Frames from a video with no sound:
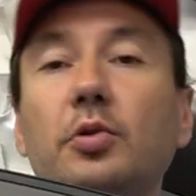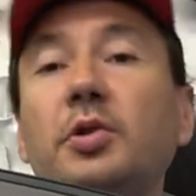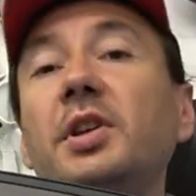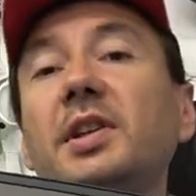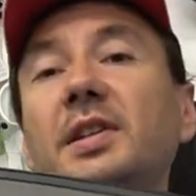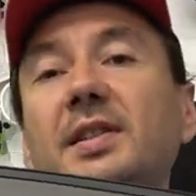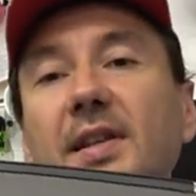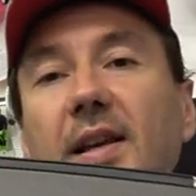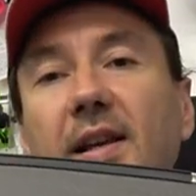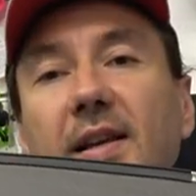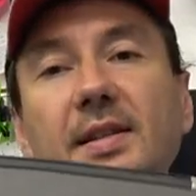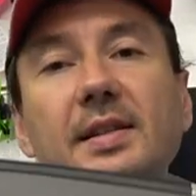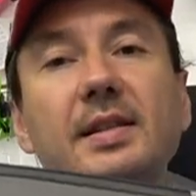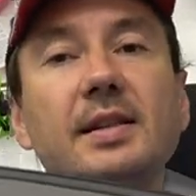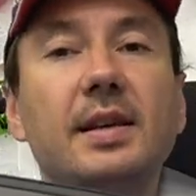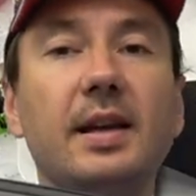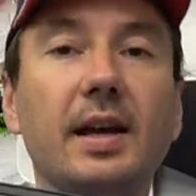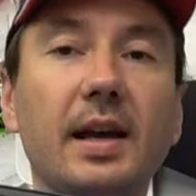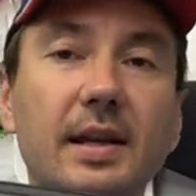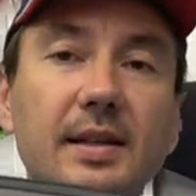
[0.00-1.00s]
XS,
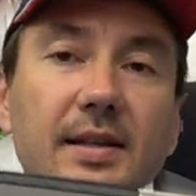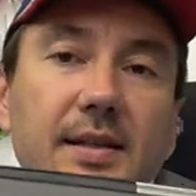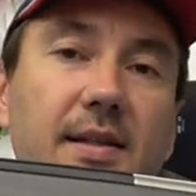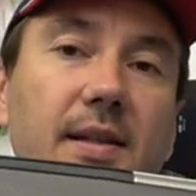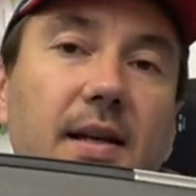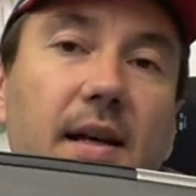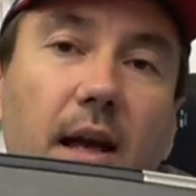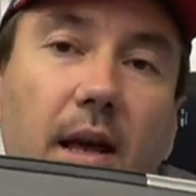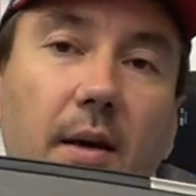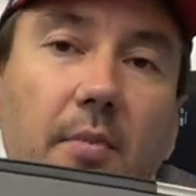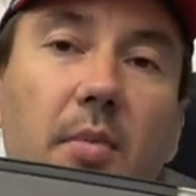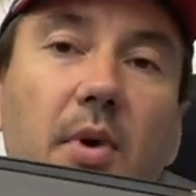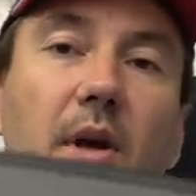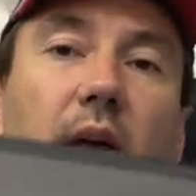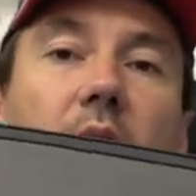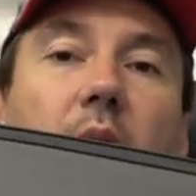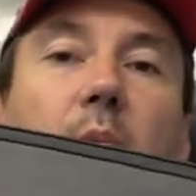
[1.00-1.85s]
S, M,